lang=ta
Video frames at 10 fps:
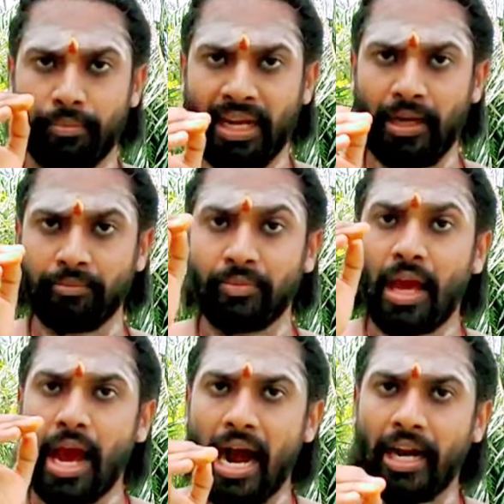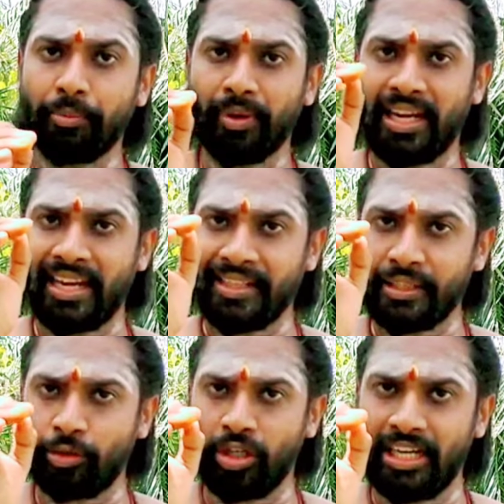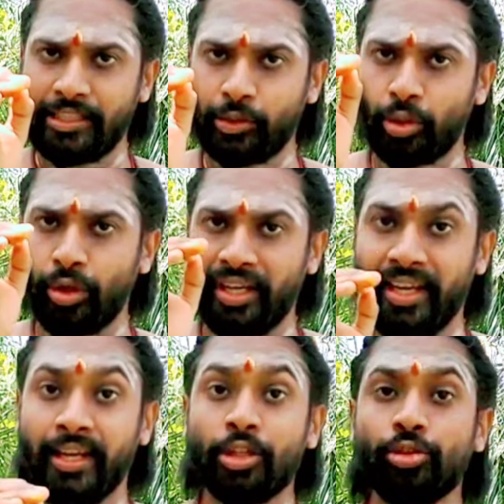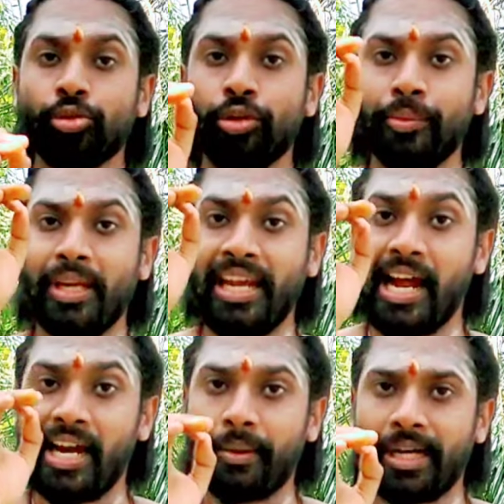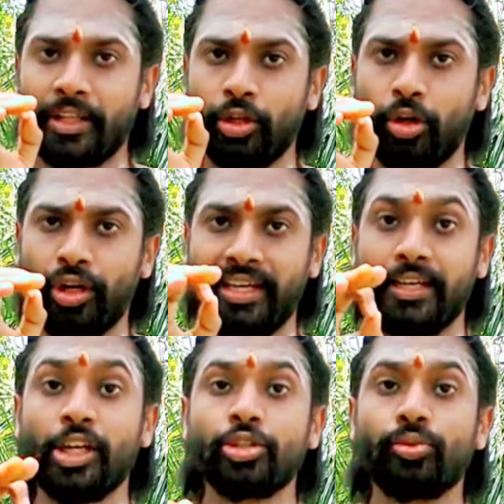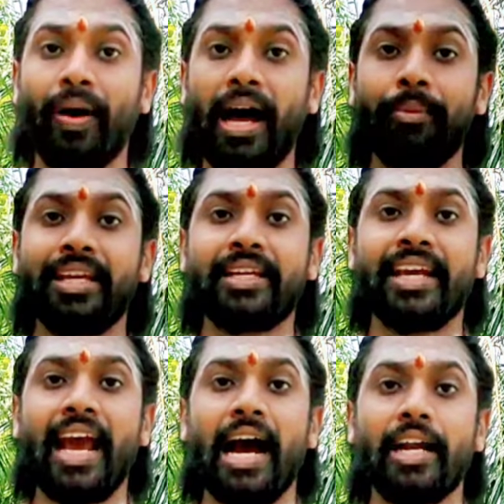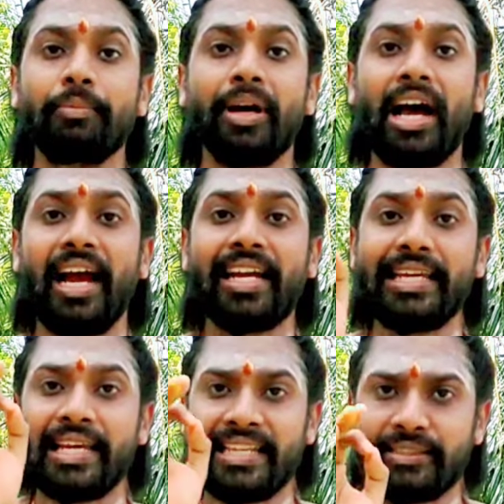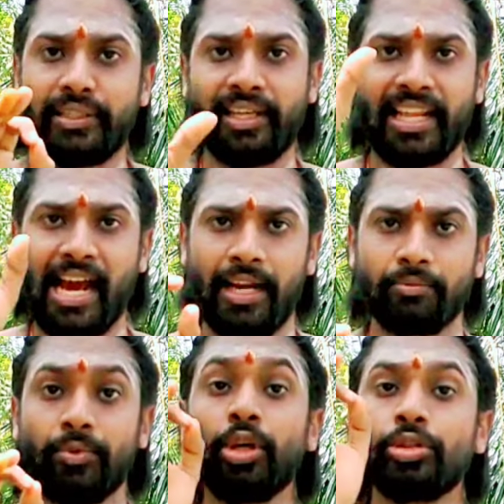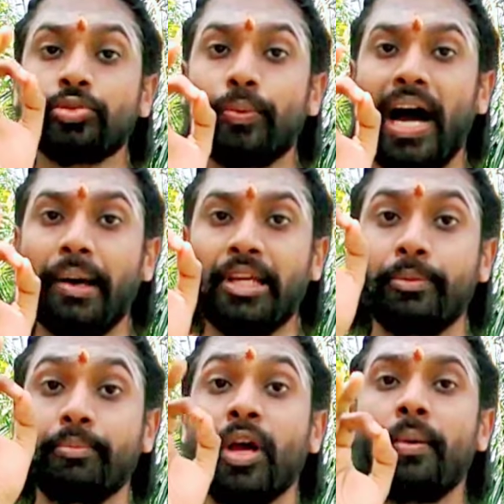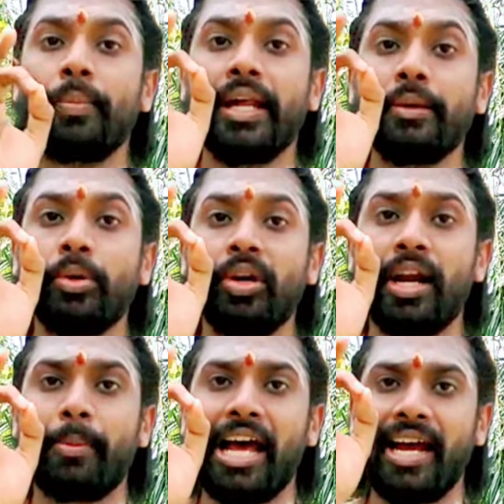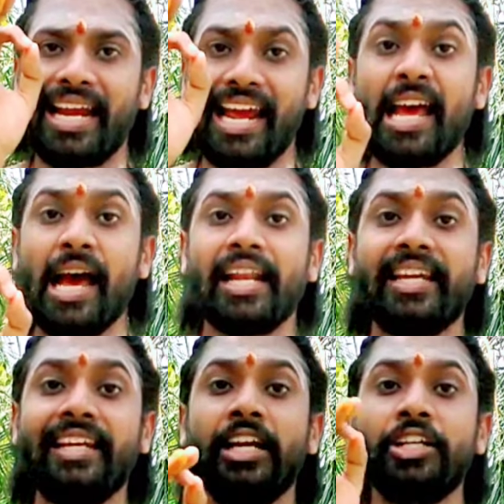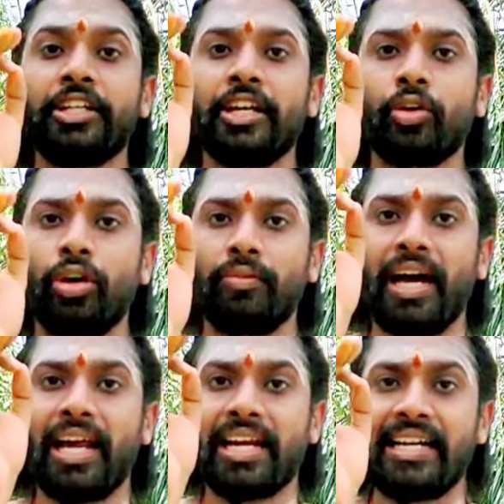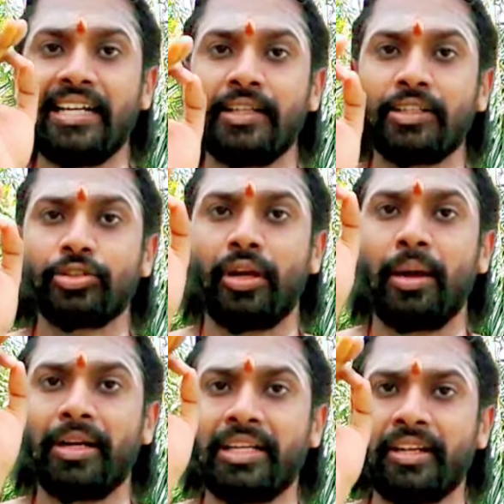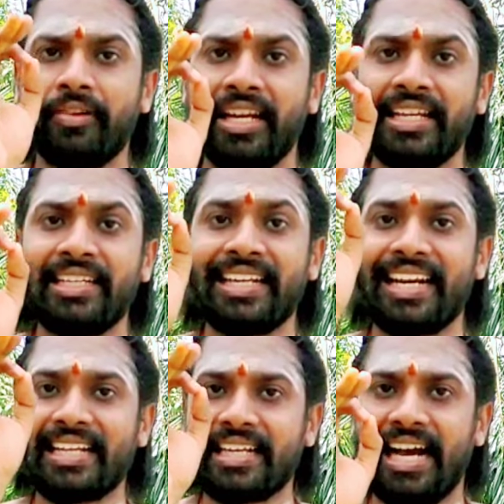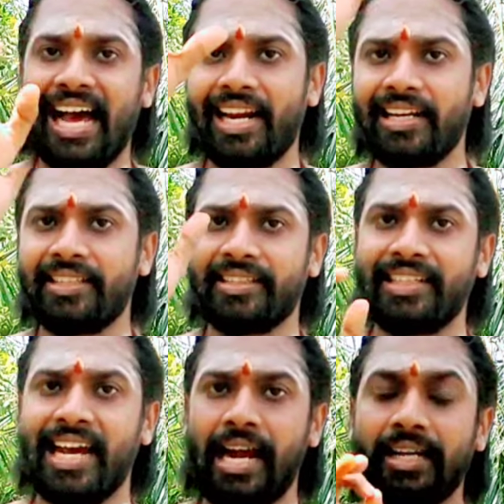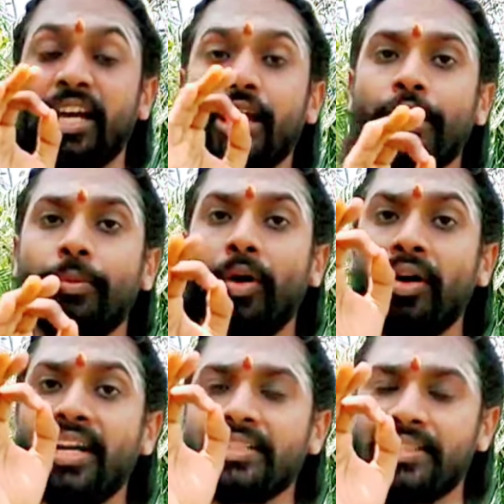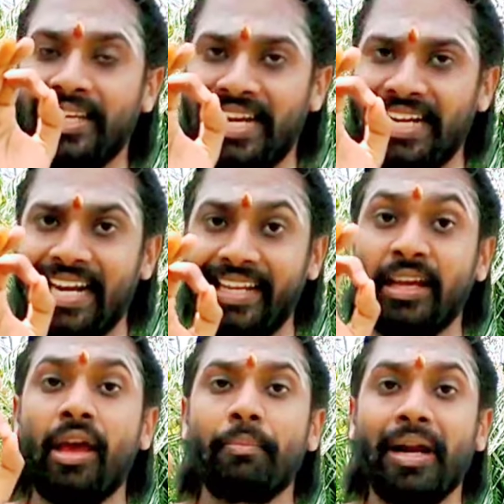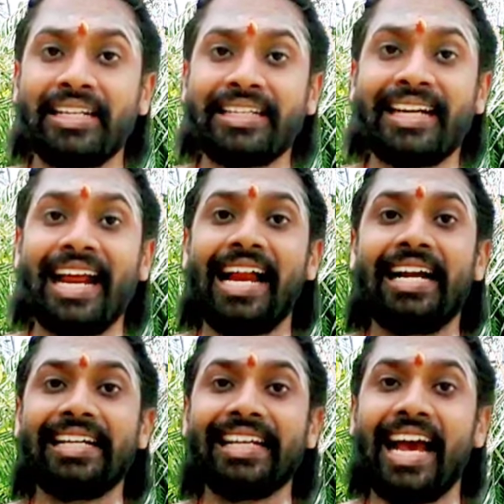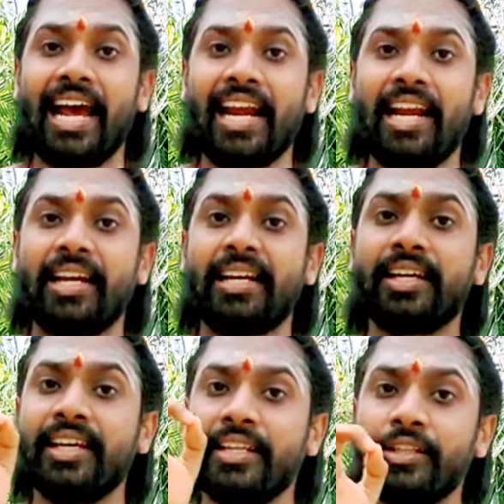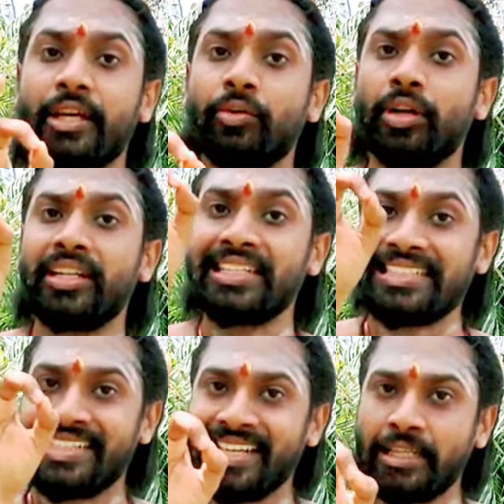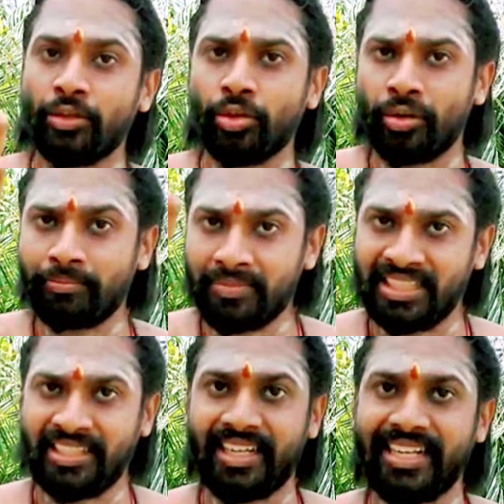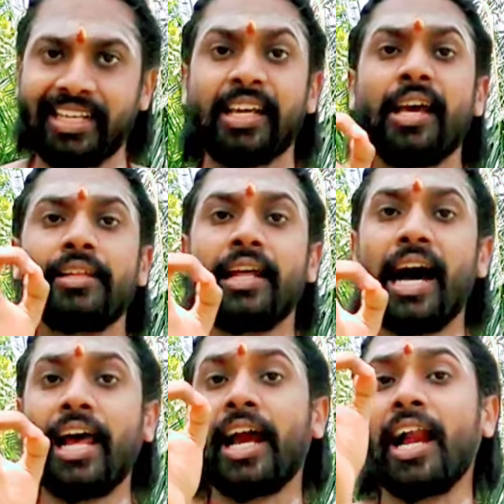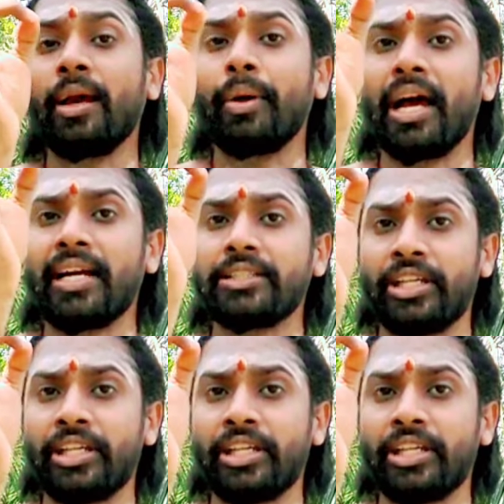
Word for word: மேலும் அன்பு நிறைந்த உள்ளத்தோடு தூய்மையான மனதோடு சுவாமிக்கு அன்பாக எதை செய்தாலும் சுவாமியும் பரிபூரணமாக அதை ஏற்றுக்கொள்வார்கள் என்று சொல்லப்பட்டு வருகின்ற காரணத்தினால் இதுபோன்ற செயல்களை மற்ற அடியார்களுக்கு எந்த ஒரு இடையூறும் இன்றி தாராளமாக